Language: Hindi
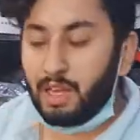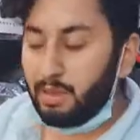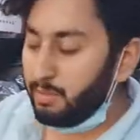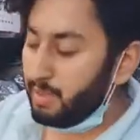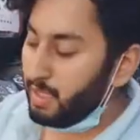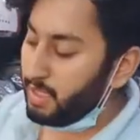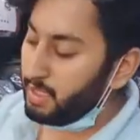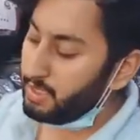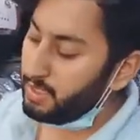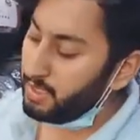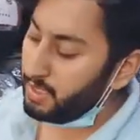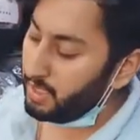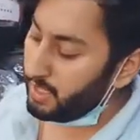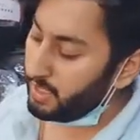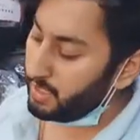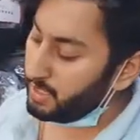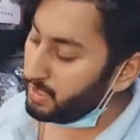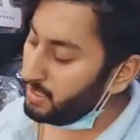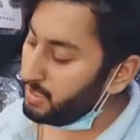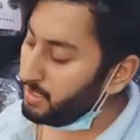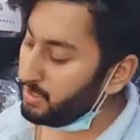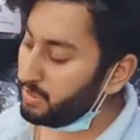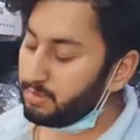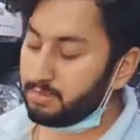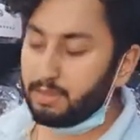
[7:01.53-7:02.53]
लिए भी एक दिया है
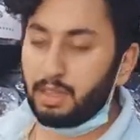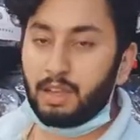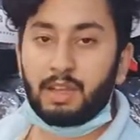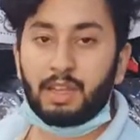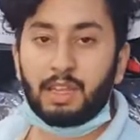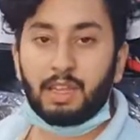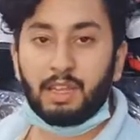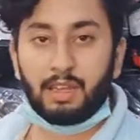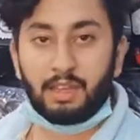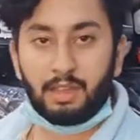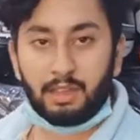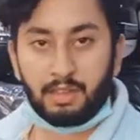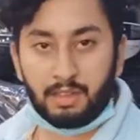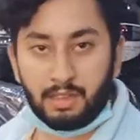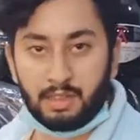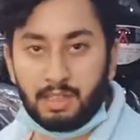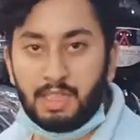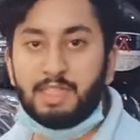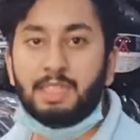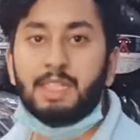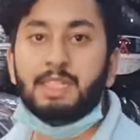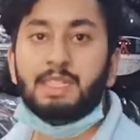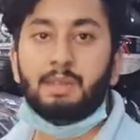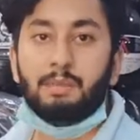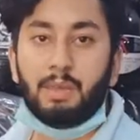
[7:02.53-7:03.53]
कि ताकि
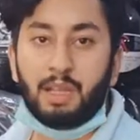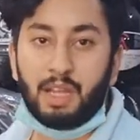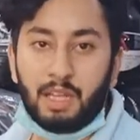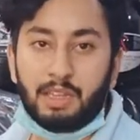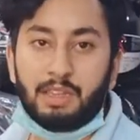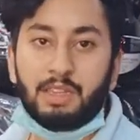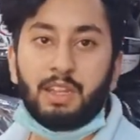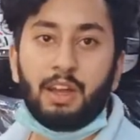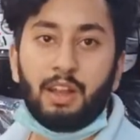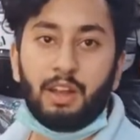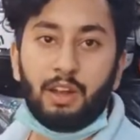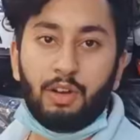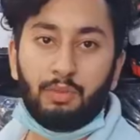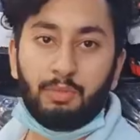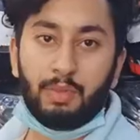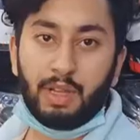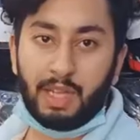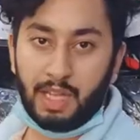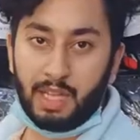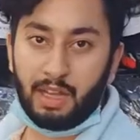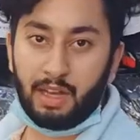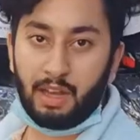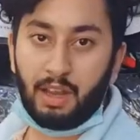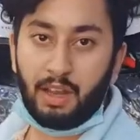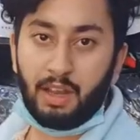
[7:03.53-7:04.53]
नीचे से भी गंदा ना हो
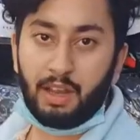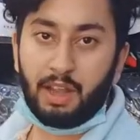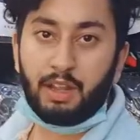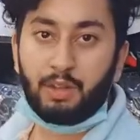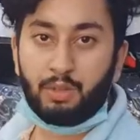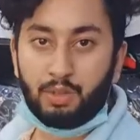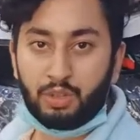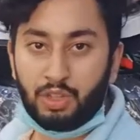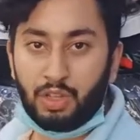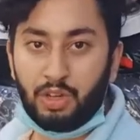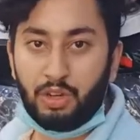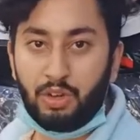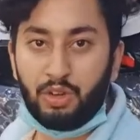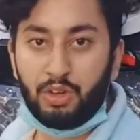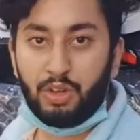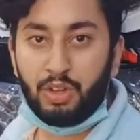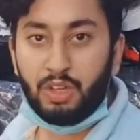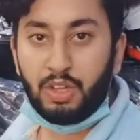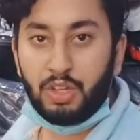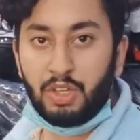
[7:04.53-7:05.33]
मिट्टी ना लगे कुछ ना हो